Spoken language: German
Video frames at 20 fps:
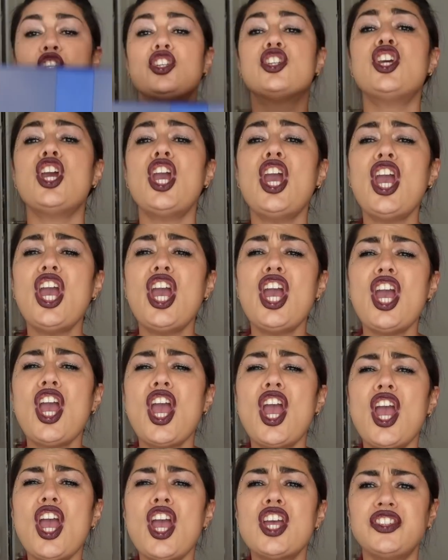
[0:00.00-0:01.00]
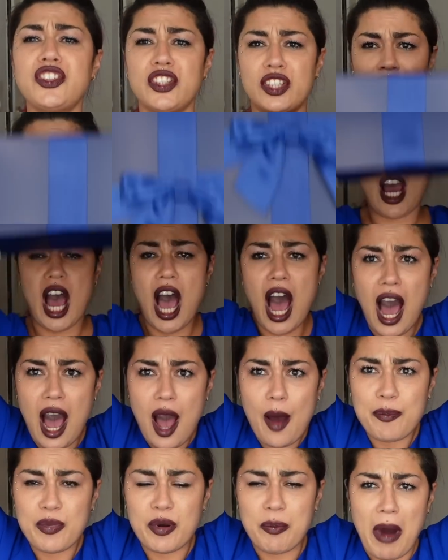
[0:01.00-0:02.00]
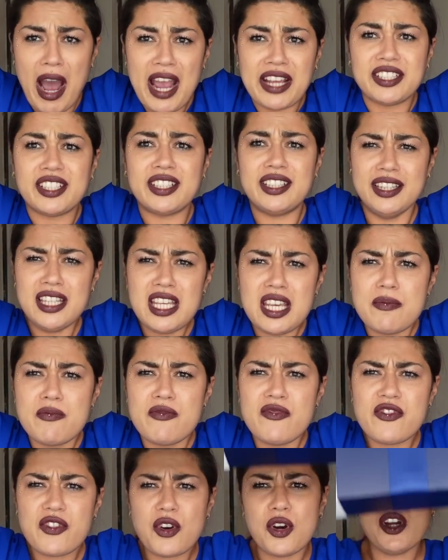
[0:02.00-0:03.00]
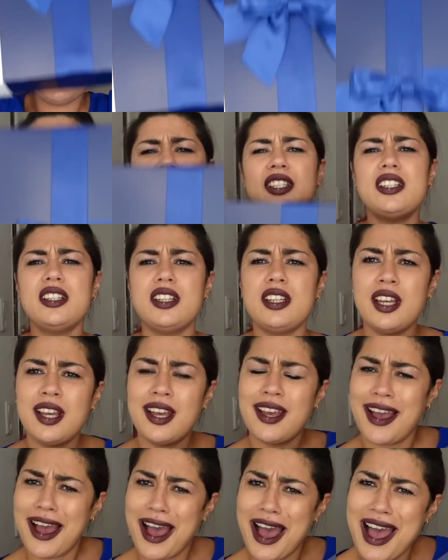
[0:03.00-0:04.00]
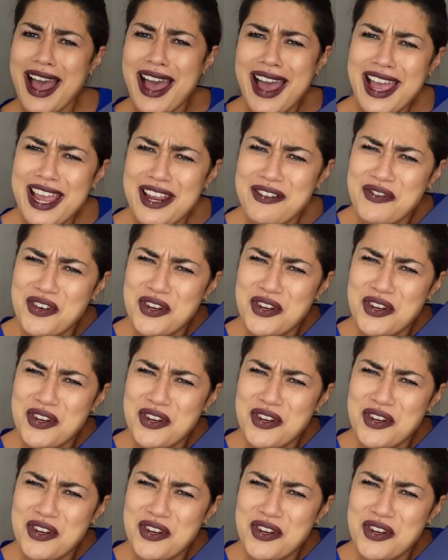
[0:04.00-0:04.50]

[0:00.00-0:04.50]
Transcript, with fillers: Geht ab, meine lieben Freunde, einen